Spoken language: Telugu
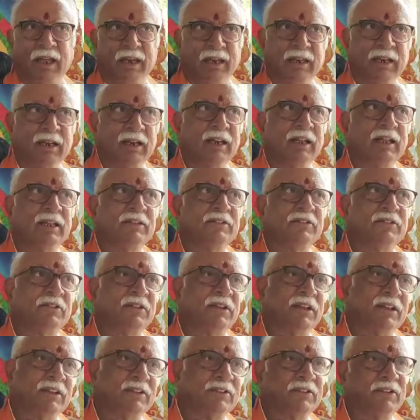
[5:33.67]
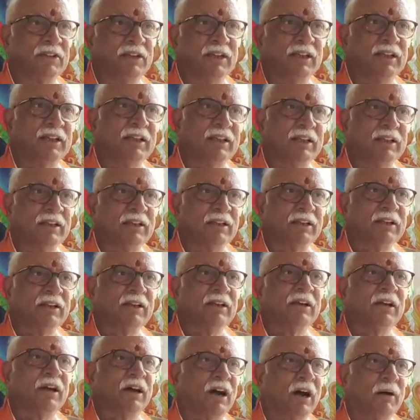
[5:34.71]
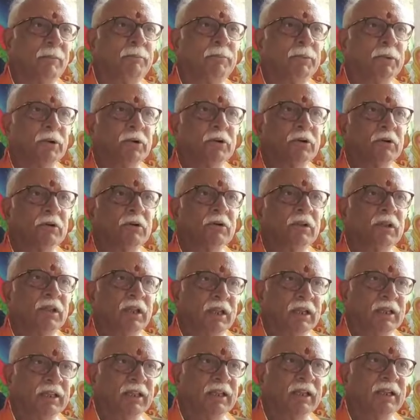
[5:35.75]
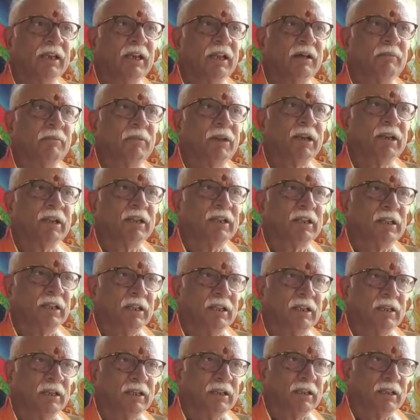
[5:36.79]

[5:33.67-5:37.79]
అనలైజ్ చేసి అప్పుడు ఏదైనా మనకి